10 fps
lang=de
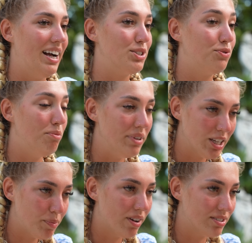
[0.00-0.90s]
Also für
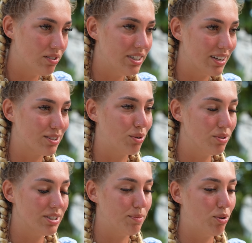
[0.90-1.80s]
mich persönlich das
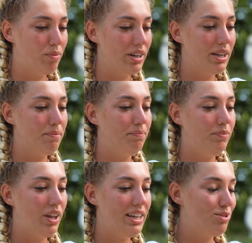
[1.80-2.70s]
größte Problem
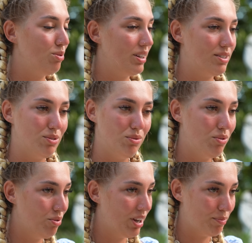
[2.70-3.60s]
Isolation
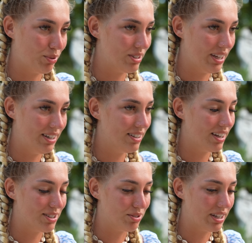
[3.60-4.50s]
100 Prozent.
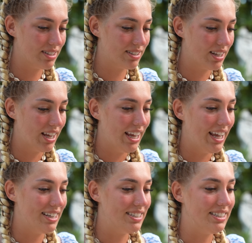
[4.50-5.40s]
Also das
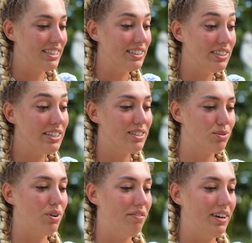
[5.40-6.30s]
hätte ich nie
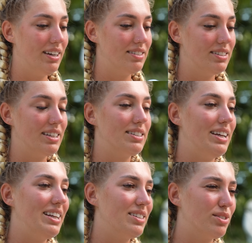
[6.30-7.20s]
so erwartet, dass
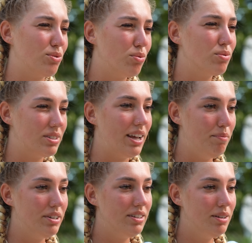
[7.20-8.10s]
ein das so sehr
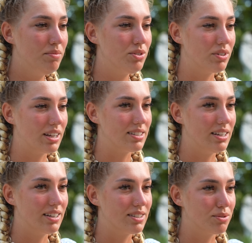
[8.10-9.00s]
mitnimmt und dass
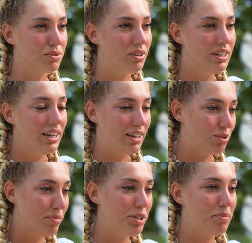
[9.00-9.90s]
ein das so, also
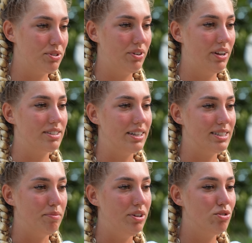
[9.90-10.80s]
mich besonders
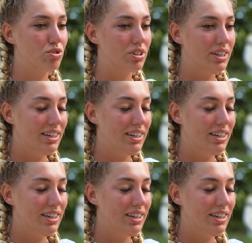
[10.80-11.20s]
als Mensch,